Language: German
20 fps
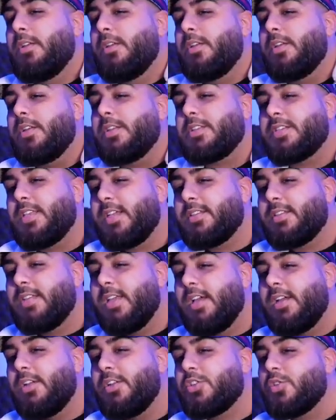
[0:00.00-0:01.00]
Ich sag dir
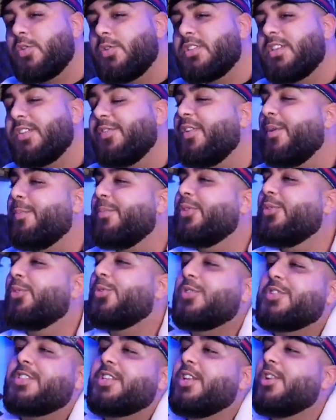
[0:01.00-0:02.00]
ehrlich, unsere
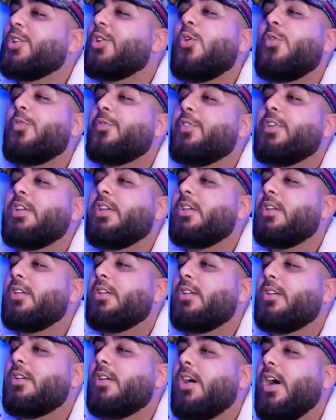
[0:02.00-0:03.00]
Verbindung ist genau wie
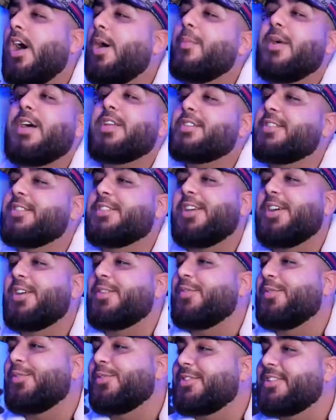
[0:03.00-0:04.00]
am ersten Tag,
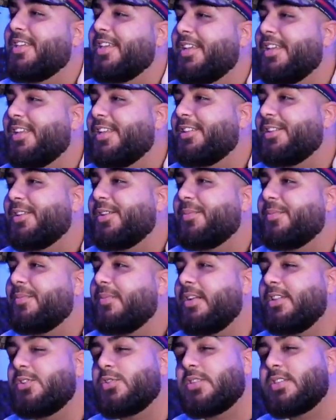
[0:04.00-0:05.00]
wie wir uns mhm. kennengelernt haben.
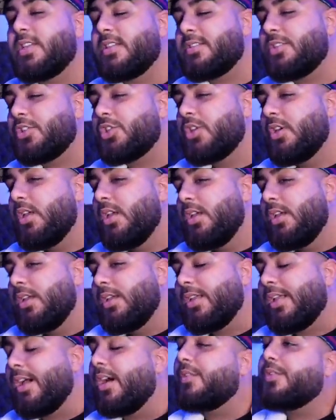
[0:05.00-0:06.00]
Also es hat sich
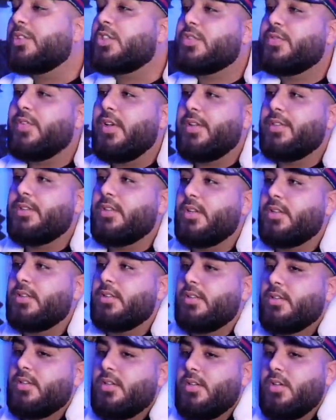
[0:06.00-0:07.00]
gar nichts verändert.
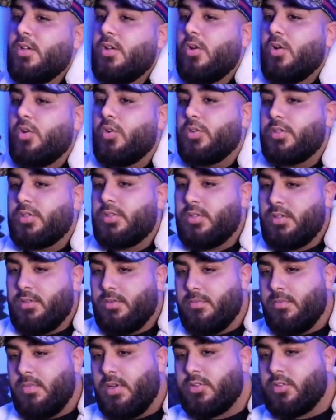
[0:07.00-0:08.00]
Und
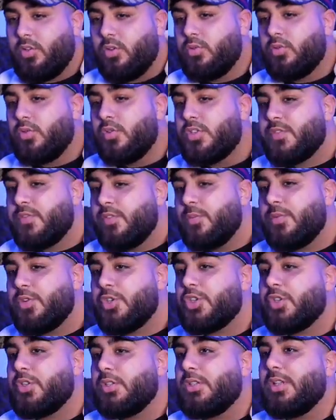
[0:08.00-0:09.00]
Matondo ist für
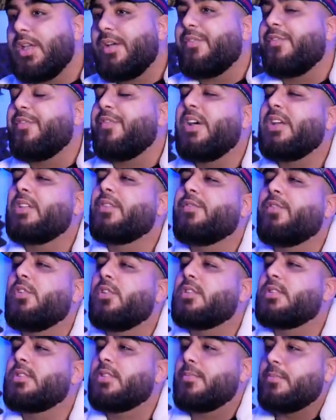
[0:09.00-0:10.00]
mich der
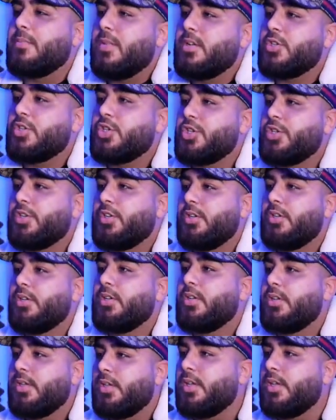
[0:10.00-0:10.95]
wertvollste Mensch, mhm.